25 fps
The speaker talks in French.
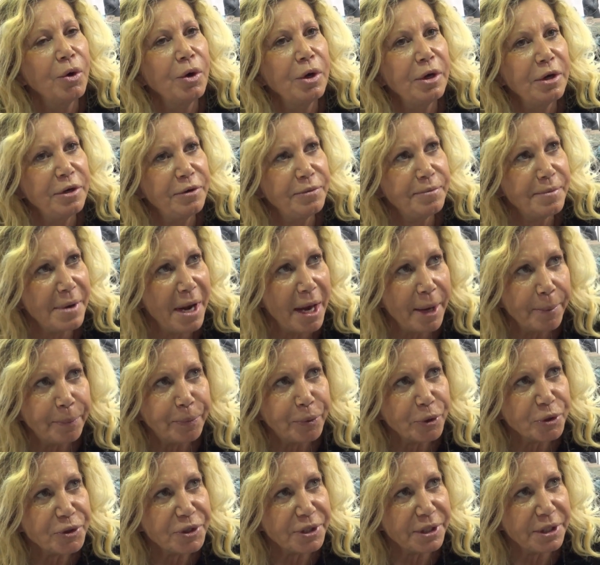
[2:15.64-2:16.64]
Et il me l'a
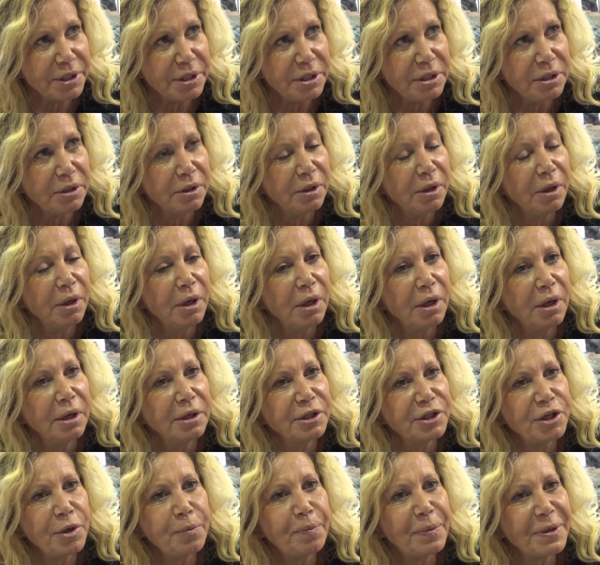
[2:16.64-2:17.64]
imposé.
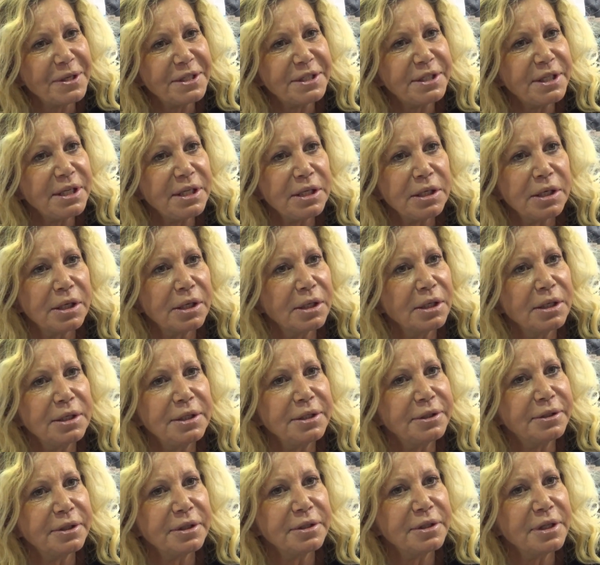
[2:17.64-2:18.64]
J'ai passé
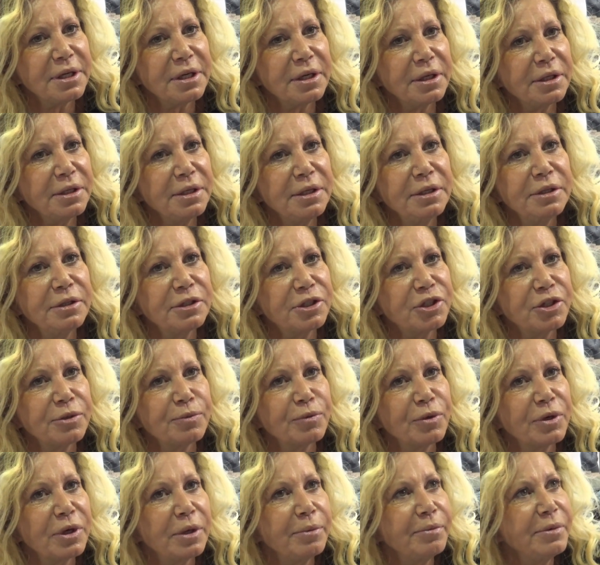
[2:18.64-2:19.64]
l'été dernier chez
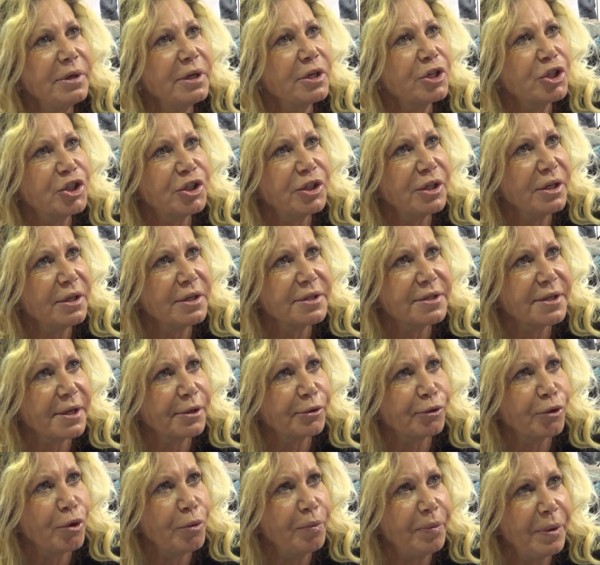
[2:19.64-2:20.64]
mon ami Esther à
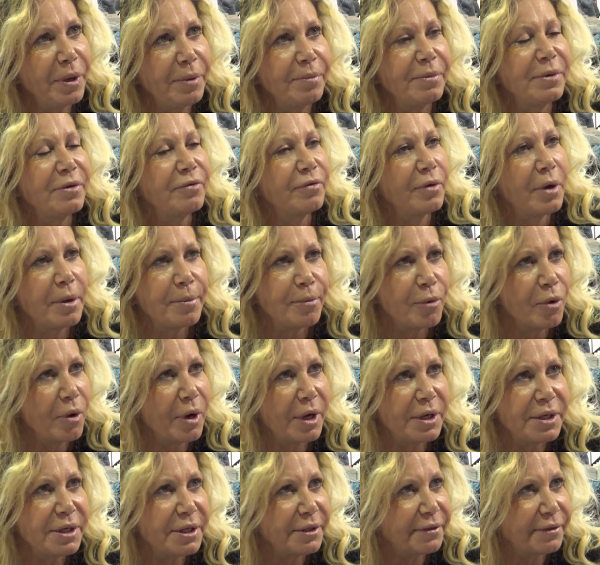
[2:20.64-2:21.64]
Saint-Tropez, mais vraiment
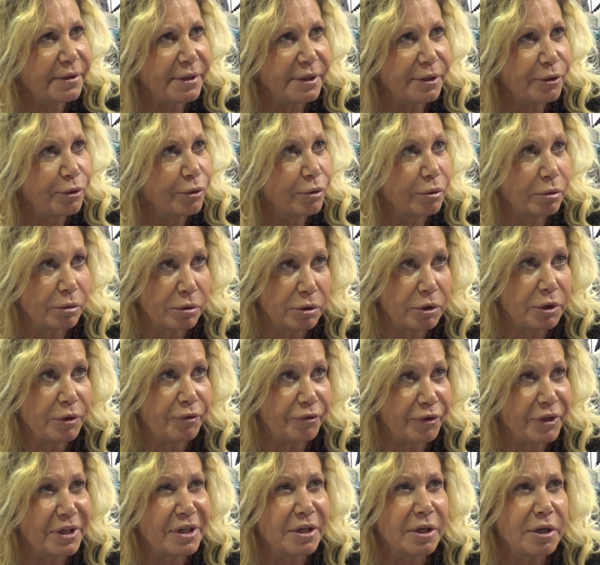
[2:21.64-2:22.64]
un été de.
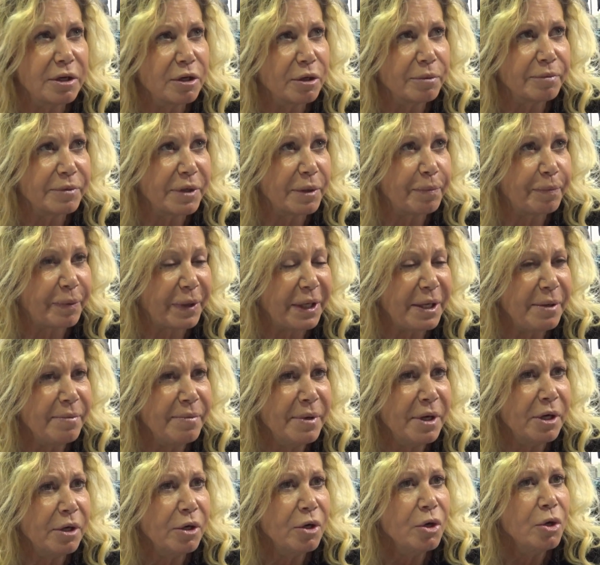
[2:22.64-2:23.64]
J'ai fait une énorme déprime.
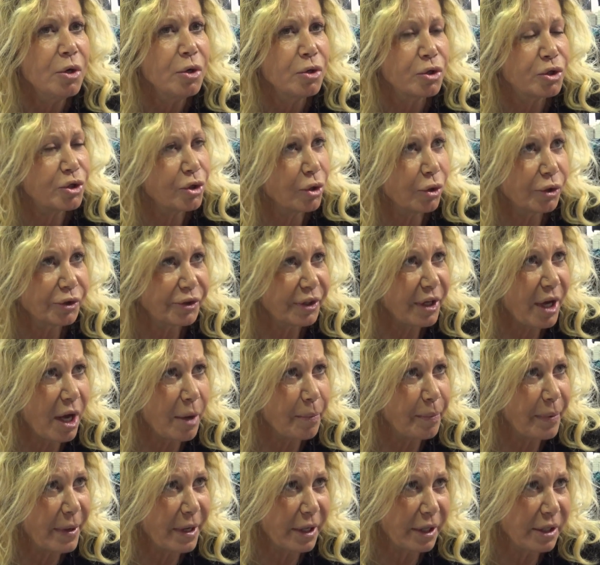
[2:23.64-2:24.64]
Je suis rentrée
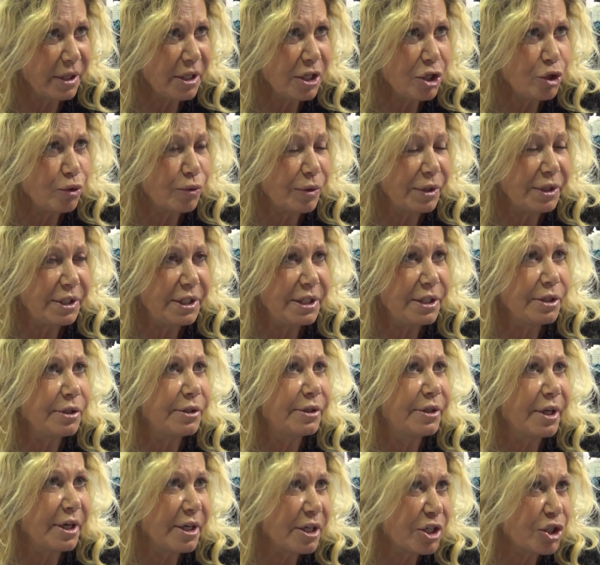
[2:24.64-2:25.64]
à Paris, je lui ai dit
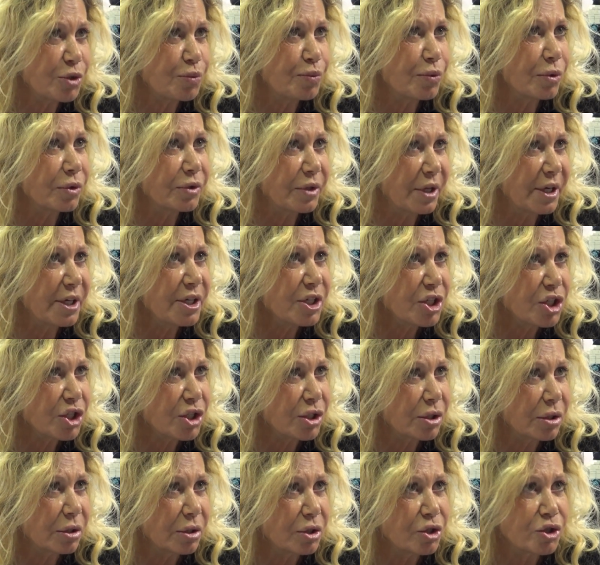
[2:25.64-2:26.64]
Dèche pour
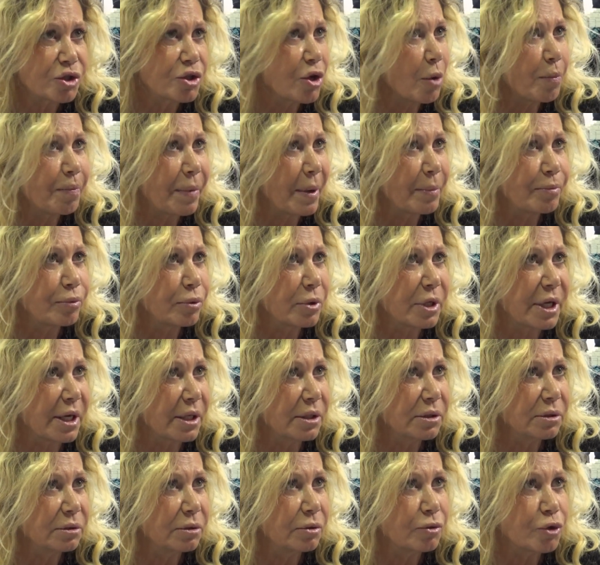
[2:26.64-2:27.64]
Dèche, je sors pas de
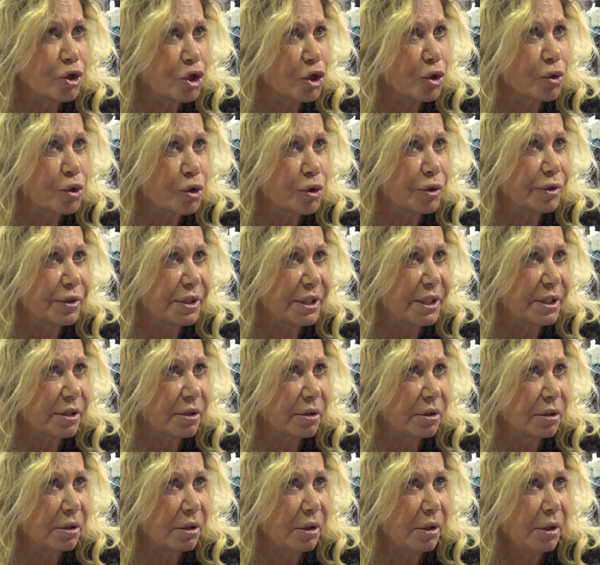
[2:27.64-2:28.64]
bouquin, on change de titre.